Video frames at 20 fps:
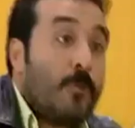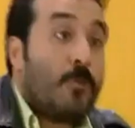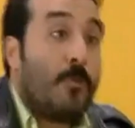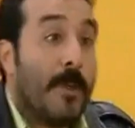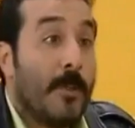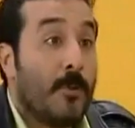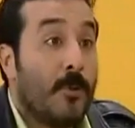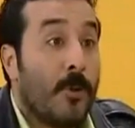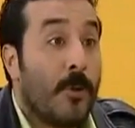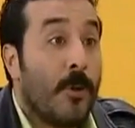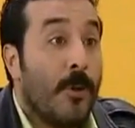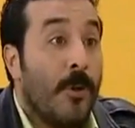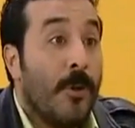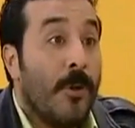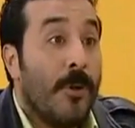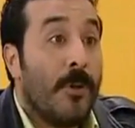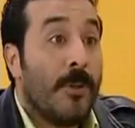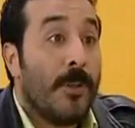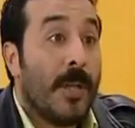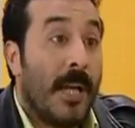tercüme ediyor.
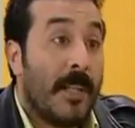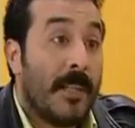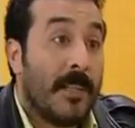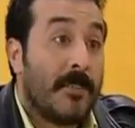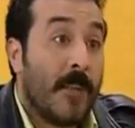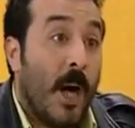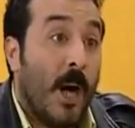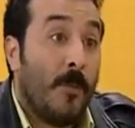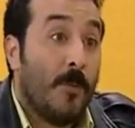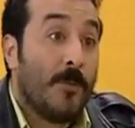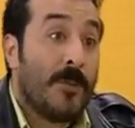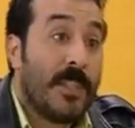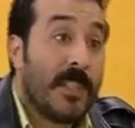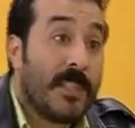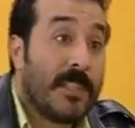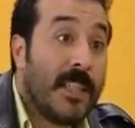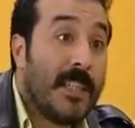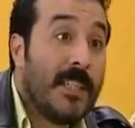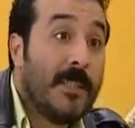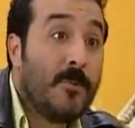Yani Daum'un
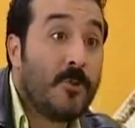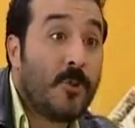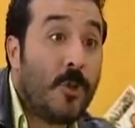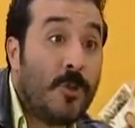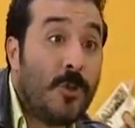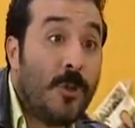dediklerini mi